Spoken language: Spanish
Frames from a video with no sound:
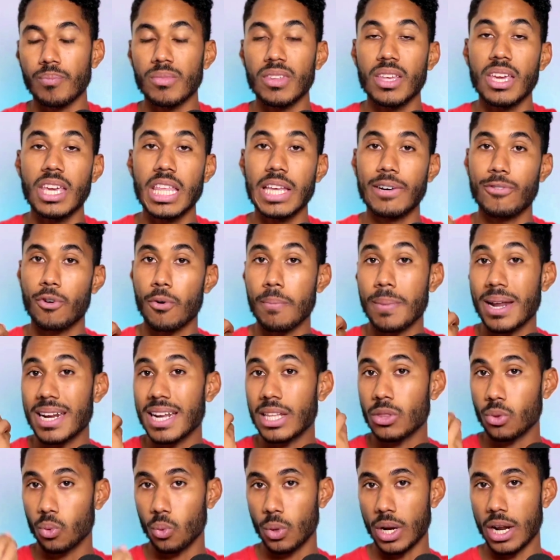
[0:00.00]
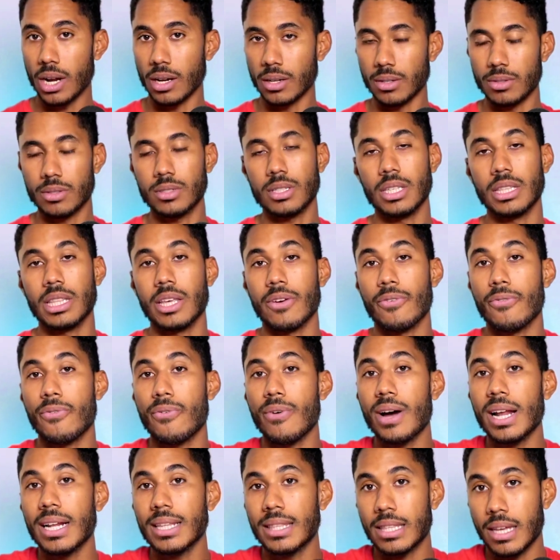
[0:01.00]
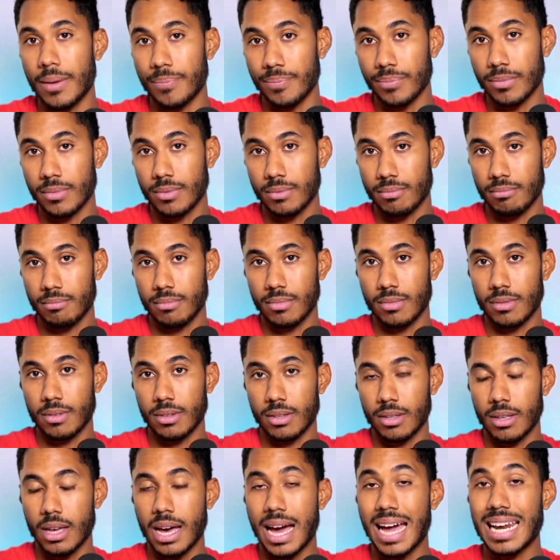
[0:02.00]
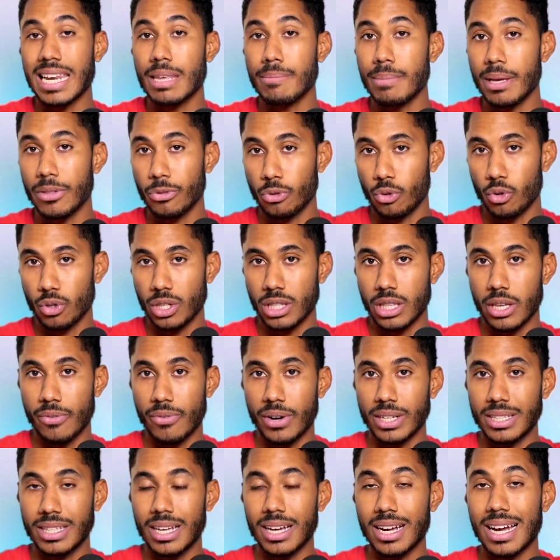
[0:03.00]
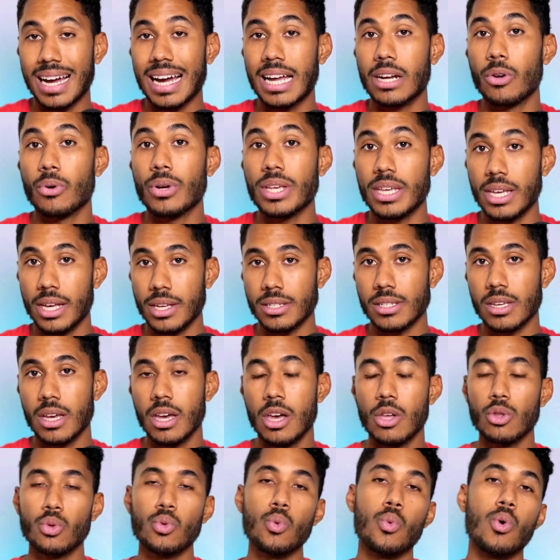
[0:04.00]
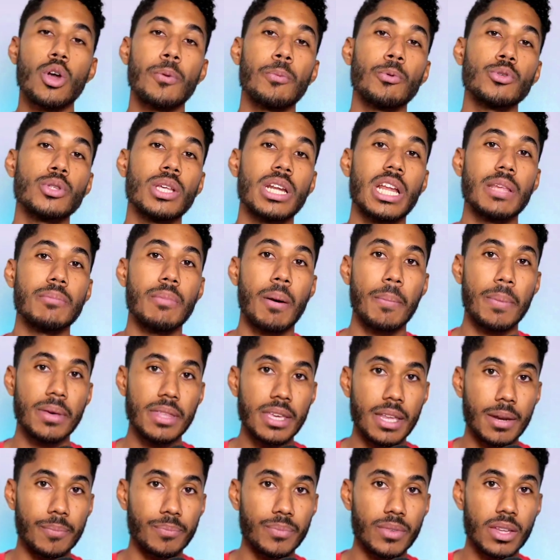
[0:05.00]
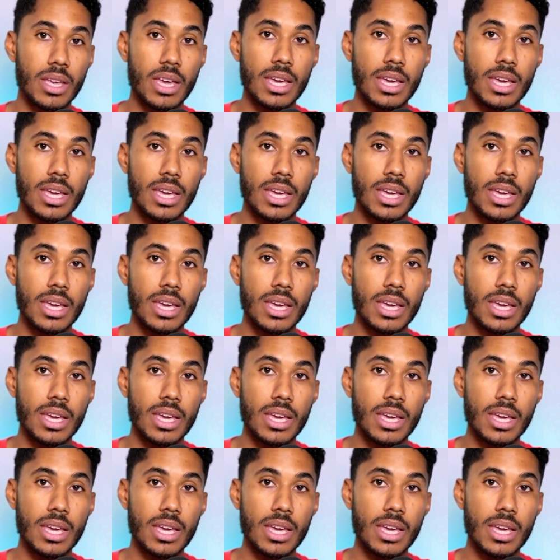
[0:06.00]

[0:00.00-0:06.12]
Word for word: Y de forma natural, si te falta alimentos, si te falta calorías, tu cuerpo te las va a pedir.